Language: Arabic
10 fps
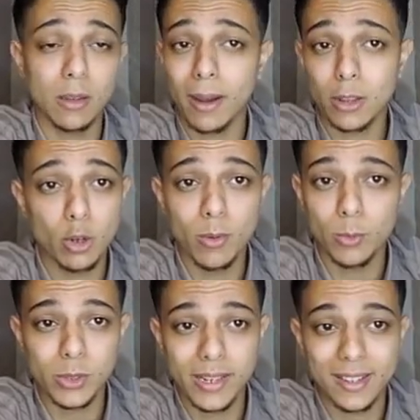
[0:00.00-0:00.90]
تبعت لهم
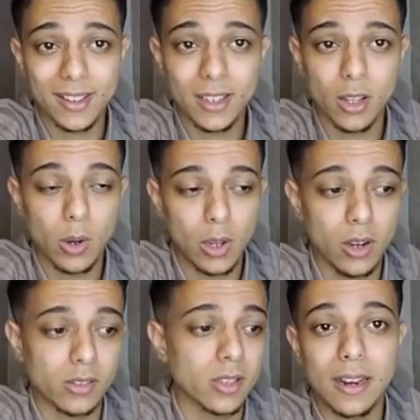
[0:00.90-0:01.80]
المستندات كده
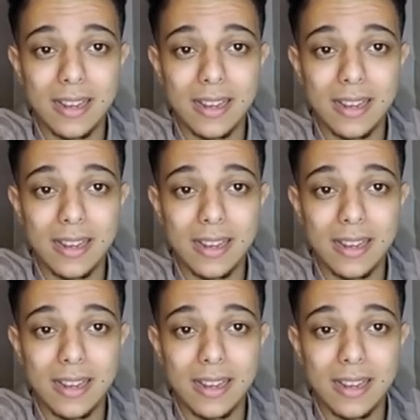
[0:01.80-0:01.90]
وخلاص